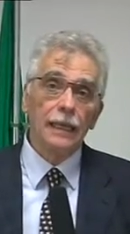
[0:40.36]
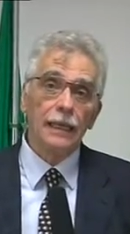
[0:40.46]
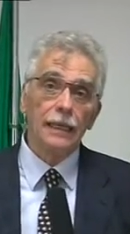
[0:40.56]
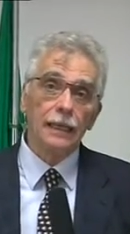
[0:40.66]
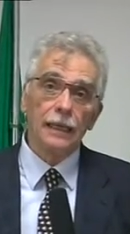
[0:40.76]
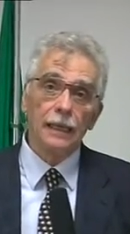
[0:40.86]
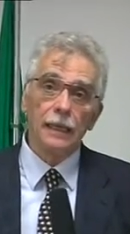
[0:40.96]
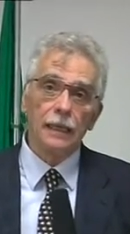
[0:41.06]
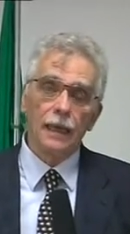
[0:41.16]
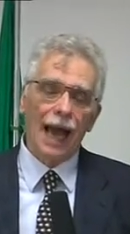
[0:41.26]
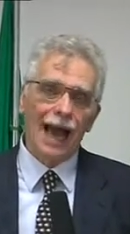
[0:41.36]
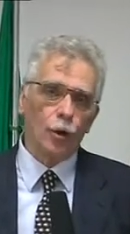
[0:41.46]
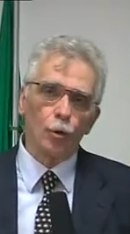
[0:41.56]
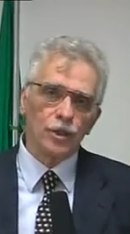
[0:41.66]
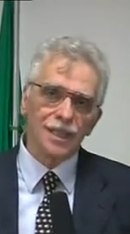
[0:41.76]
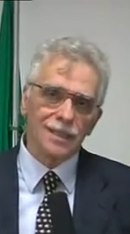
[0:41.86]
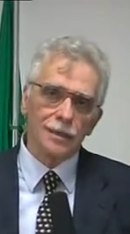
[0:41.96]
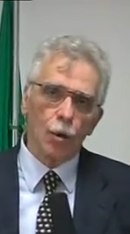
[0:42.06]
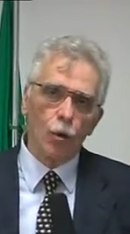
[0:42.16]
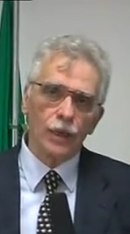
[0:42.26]
eh, a
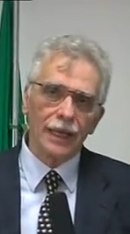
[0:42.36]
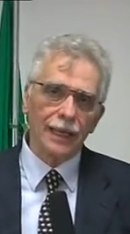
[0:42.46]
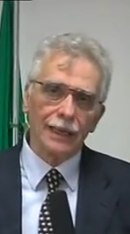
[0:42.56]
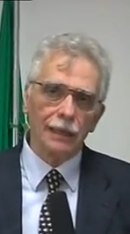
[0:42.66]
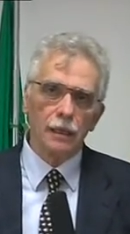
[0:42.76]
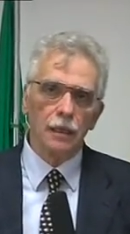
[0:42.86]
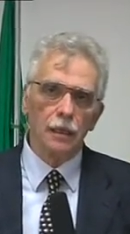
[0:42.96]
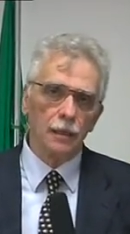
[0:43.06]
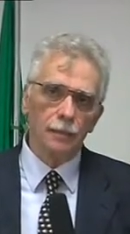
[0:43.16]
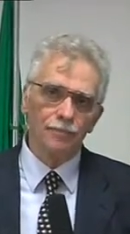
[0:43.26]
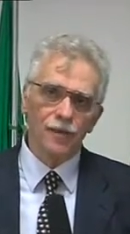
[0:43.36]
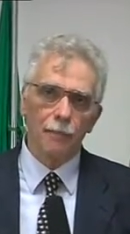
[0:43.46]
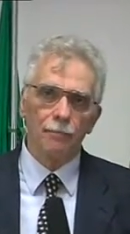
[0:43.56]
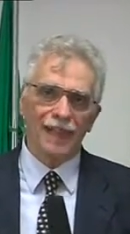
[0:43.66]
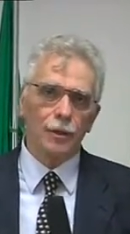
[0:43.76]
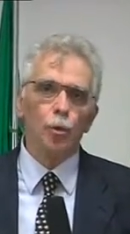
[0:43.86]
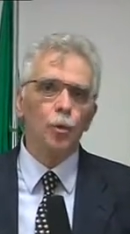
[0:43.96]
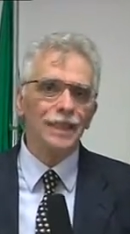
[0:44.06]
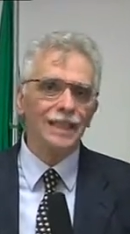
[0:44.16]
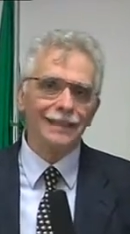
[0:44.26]
condizioni eh,
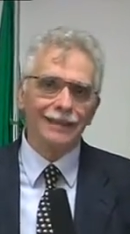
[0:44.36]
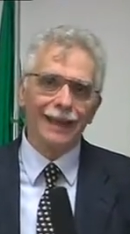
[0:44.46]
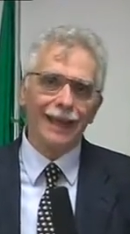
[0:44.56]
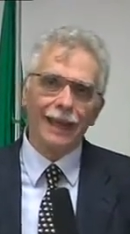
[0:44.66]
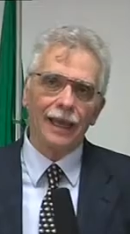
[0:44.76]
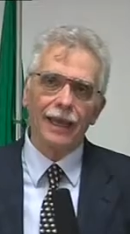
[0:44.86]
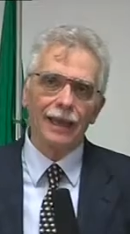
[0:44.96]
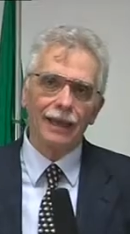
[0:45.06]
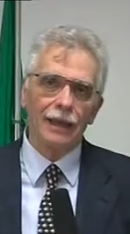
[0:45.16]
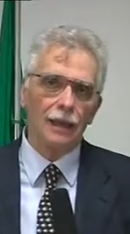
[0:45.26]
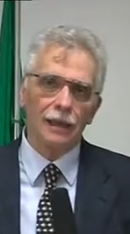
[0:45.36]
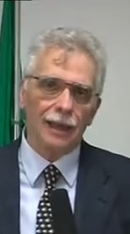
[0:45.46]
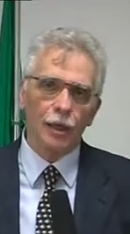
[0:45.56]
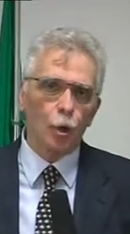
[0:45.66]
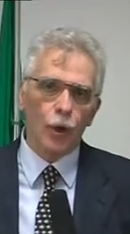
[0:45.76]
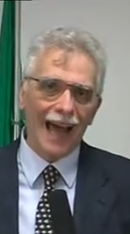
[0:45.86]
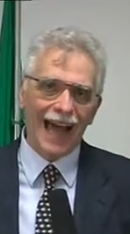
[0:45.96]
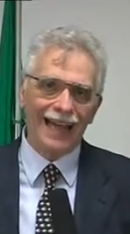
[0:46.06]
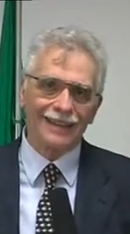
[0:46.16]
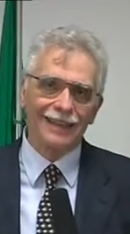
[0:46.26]
pattuite e
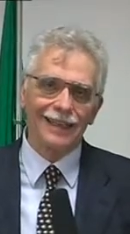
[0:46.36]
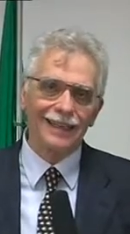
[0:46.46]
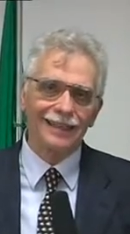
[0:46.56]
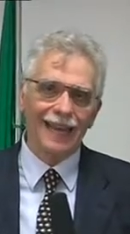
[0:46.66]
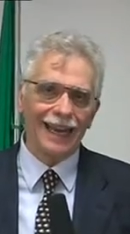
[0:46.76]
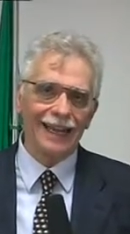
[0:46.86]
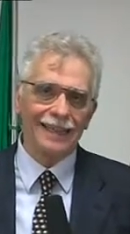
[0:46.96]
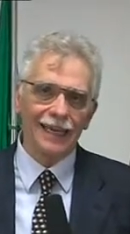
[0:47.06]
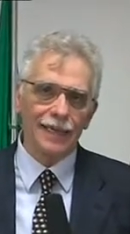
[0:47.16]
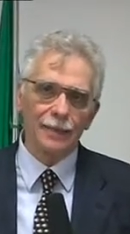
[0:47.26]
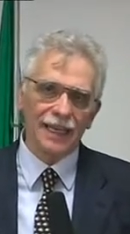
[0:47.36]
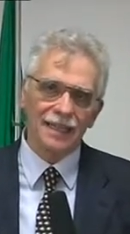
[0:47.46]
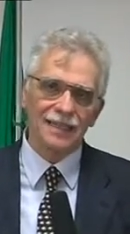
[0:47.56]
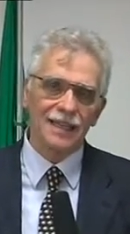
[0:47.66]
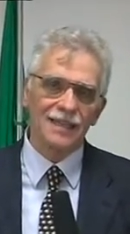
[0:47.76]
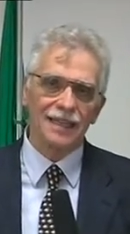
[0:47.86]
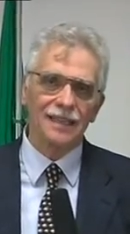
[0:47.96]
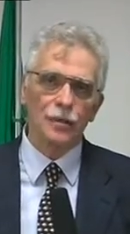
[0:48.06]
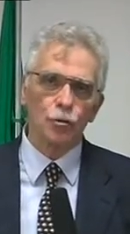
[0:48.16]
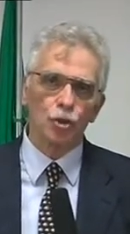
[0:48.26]
regolate dalla delibera stessa
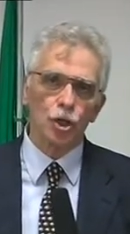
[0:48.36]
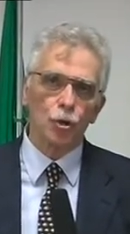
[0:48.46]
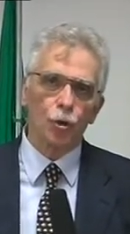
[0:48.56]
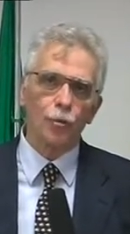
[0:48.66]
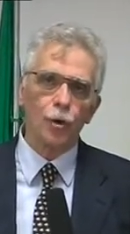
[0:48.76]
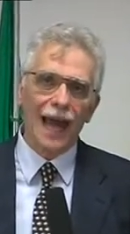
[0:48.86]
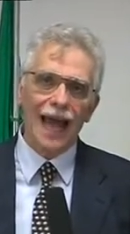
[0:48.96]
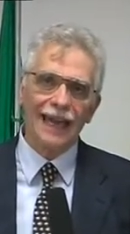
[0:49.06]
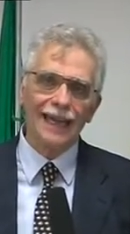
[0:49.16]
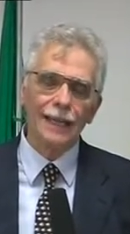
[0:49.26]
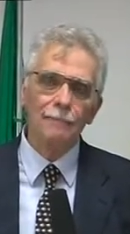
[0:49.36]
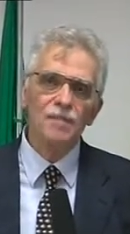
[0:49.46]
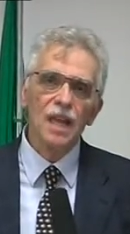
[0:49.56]
del Consiglio Comunale